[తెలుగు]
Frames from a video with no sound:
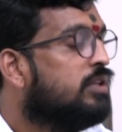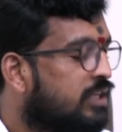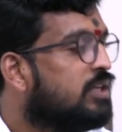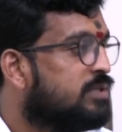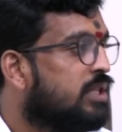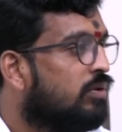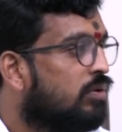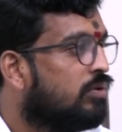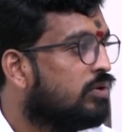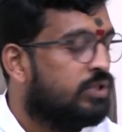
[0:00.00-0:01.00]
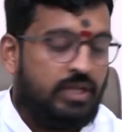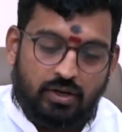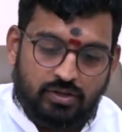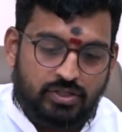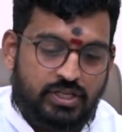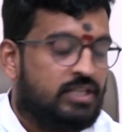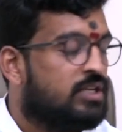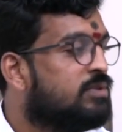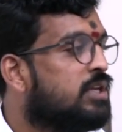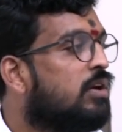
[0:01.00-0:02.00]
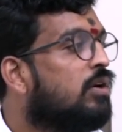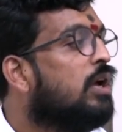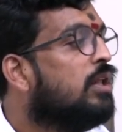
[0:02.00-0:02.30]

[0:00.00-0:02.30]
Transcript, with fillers: జిహెచ్ఎంసీ ఎందుకు గుర్తుకొచ్చింది ఈరోజు జిహెచ్ఎంసీలో